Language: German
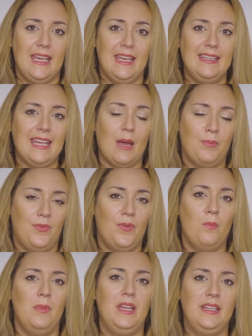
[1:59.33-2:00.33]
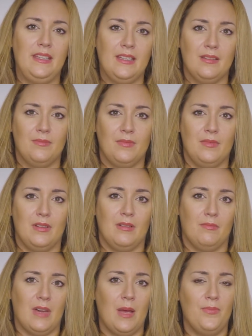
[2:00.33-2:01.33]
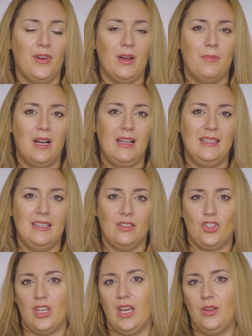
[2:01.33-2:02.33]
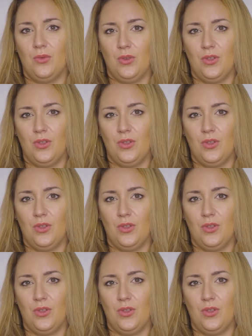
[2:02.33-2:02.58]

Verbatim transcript: ich habe für mich einfach mal die Entscheidung